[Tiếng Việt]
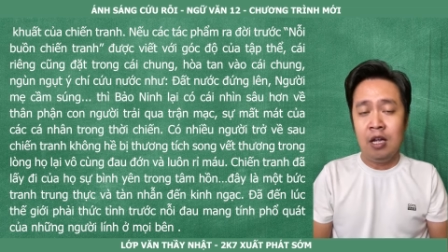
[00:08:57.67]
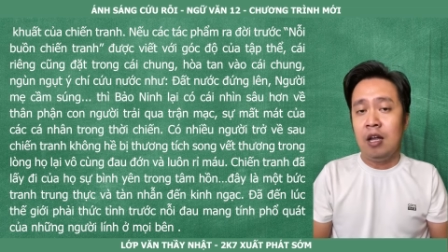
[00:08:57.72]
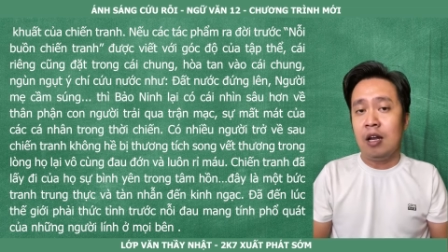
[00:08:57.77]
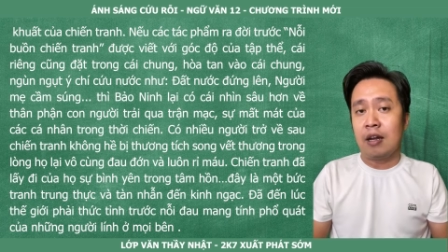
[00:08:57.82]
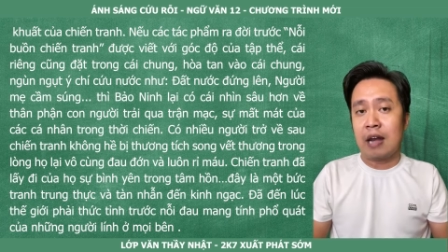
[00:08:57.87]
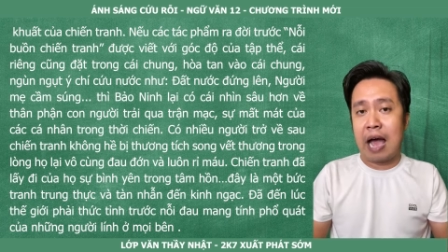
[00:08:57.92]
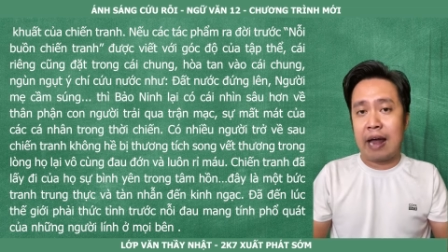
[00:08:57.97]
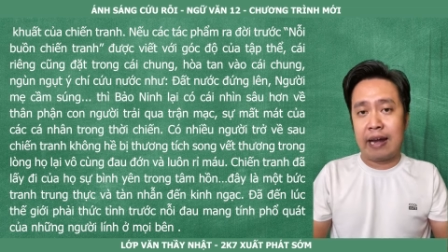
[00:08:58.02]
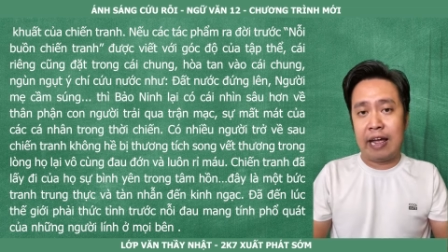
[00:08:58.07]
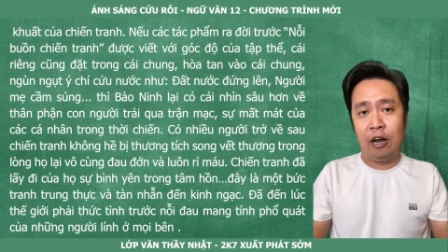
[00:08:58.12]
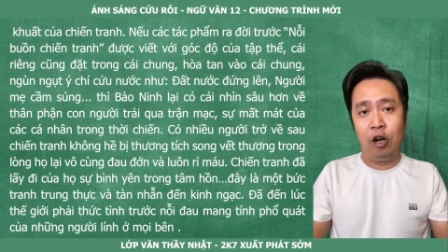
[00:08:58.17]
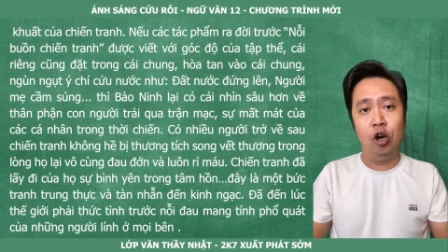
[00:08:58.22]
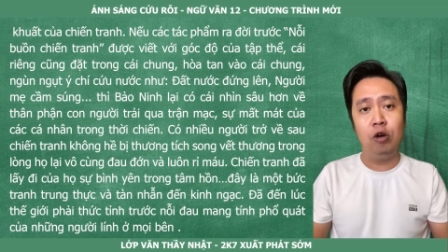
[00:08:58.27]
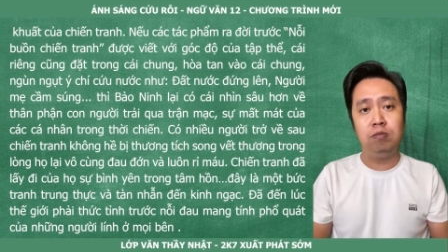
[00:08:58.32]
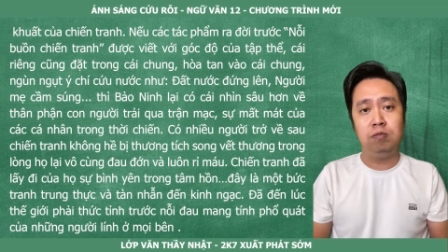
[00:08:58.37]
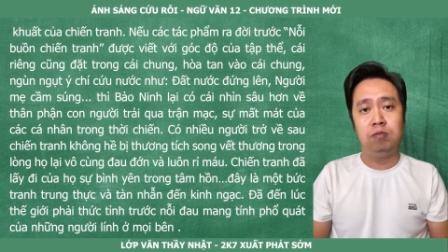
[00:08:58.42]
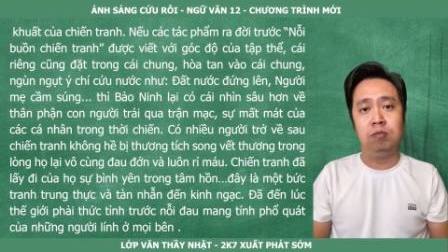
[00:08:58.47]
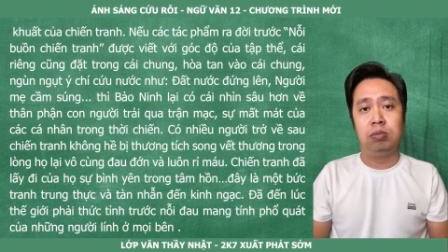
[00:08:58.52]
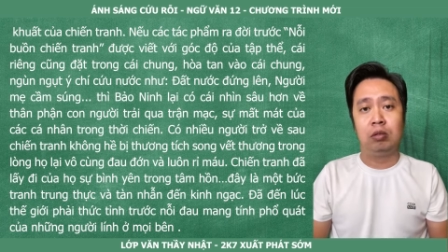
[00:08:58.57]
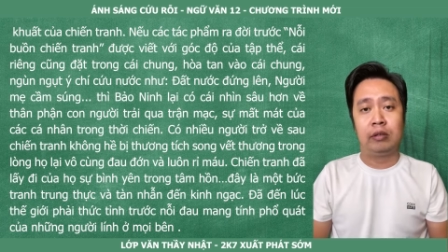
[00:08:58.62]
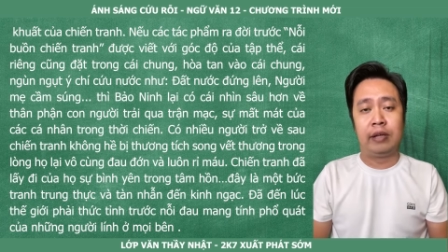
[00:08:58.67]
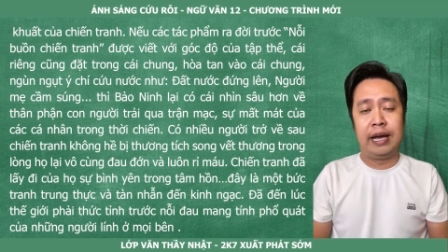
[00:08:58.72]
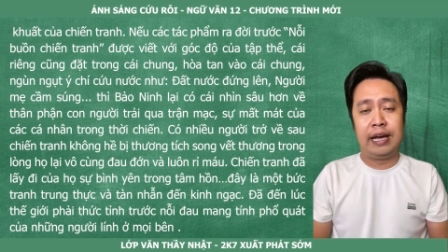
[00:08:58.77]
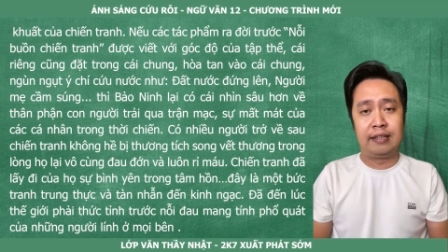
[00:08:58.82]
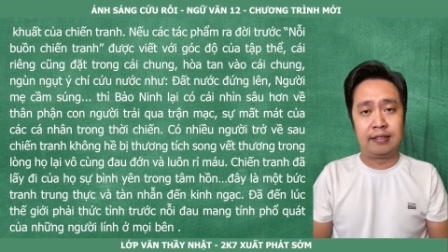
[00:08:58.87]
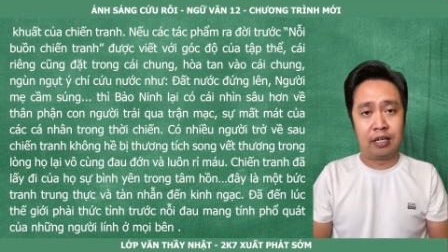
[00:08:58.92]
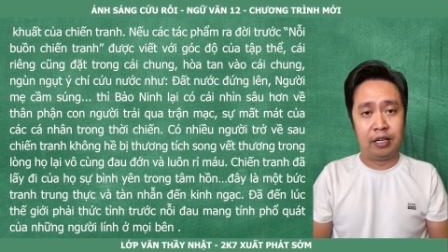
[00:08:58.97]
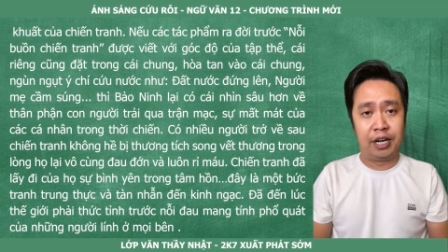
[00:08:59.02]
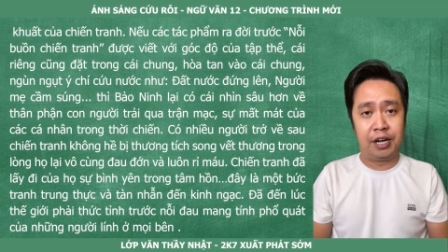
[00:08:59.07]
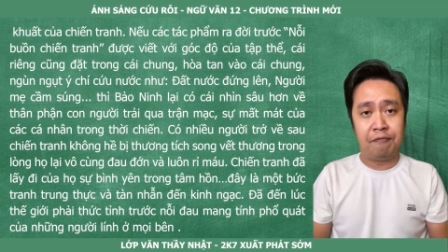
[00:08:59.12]
Đã đến lúc thế
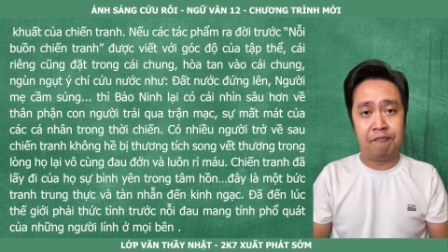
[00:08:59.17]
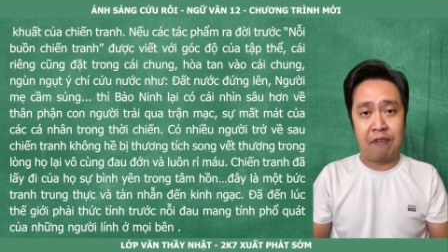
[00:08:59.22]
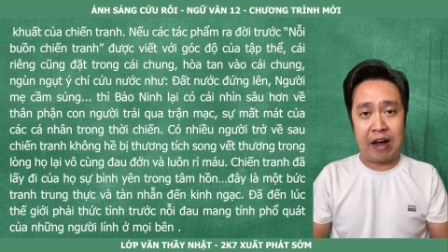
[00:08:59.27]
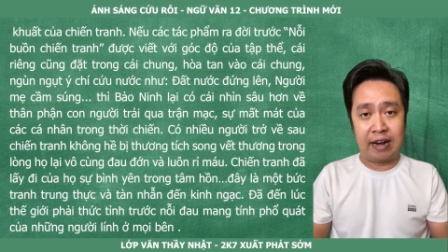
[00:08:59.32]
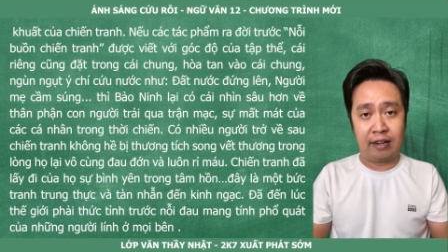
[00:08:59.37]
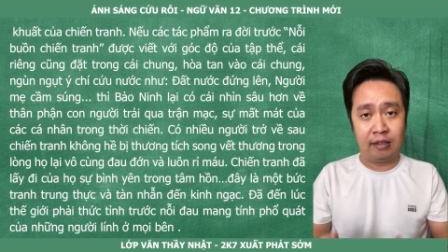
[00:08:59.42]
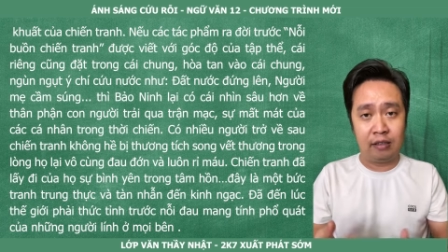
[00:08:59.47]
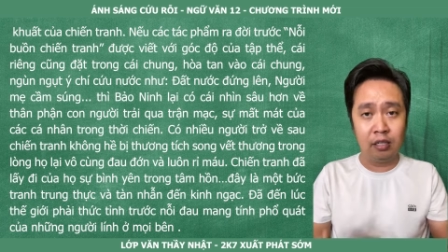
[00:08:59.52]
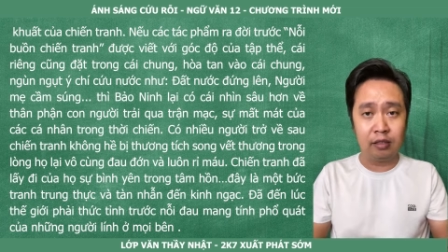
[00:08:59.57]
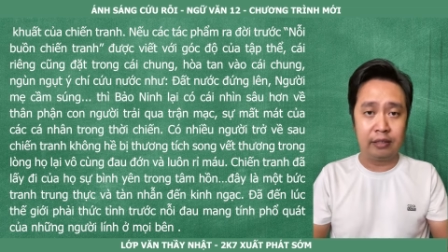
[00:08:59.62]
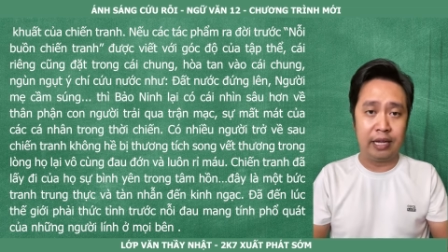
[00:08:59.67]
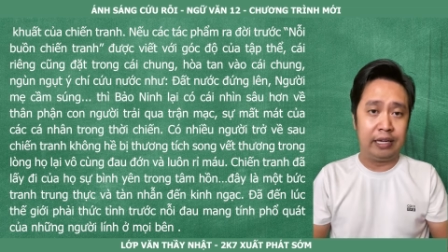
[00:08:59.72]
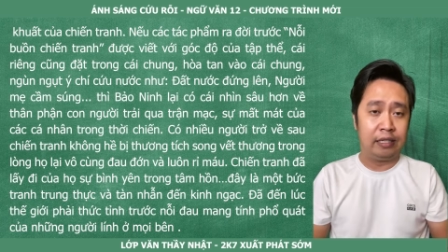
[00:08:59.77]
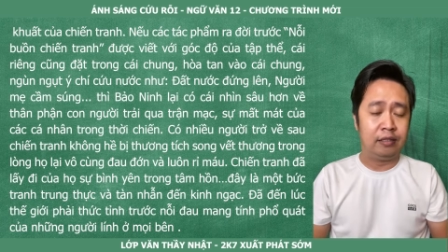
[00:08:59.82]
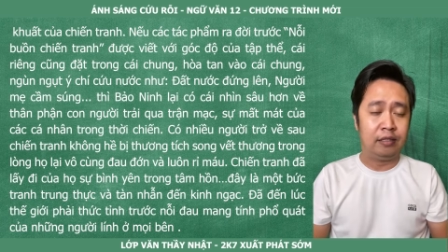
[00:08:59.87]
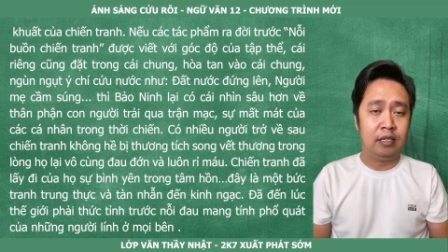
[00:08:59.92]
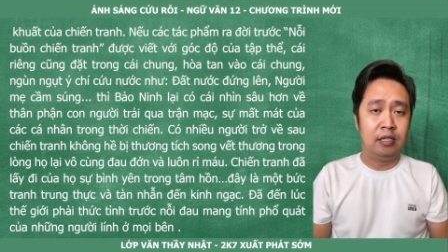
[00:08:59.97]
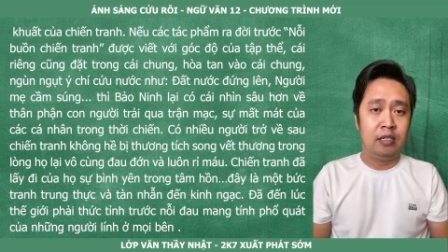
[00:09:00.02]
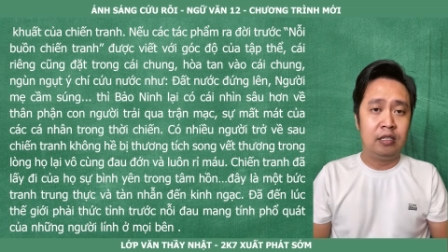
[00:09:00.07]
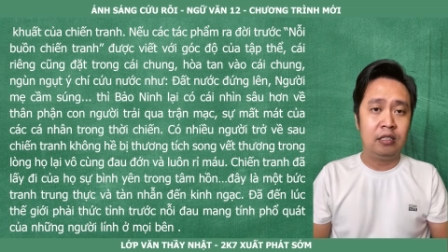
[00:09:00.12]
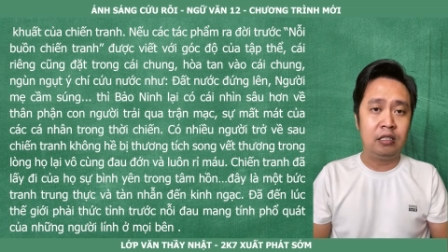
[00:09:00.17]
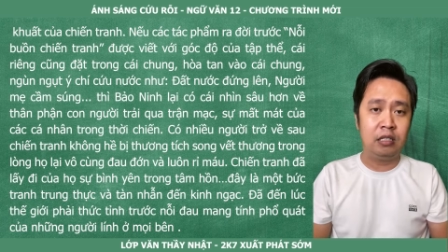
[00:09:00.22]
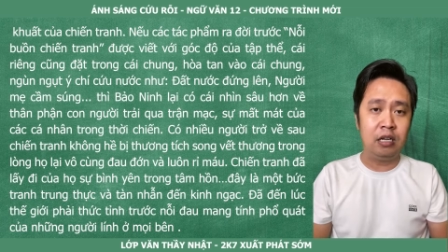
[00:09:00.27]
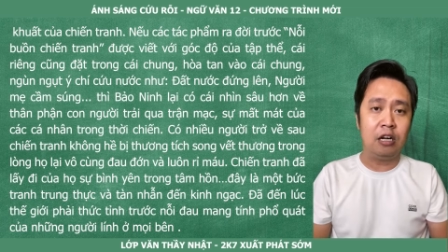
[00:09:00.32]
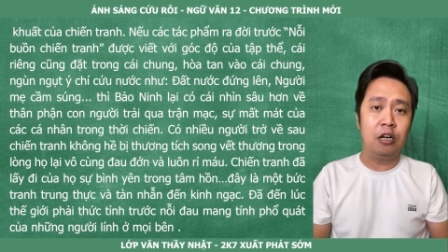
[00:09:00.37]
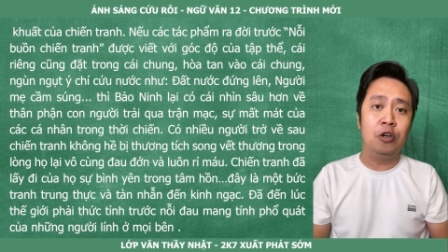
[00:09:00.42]
giới phải thức tỉnh trước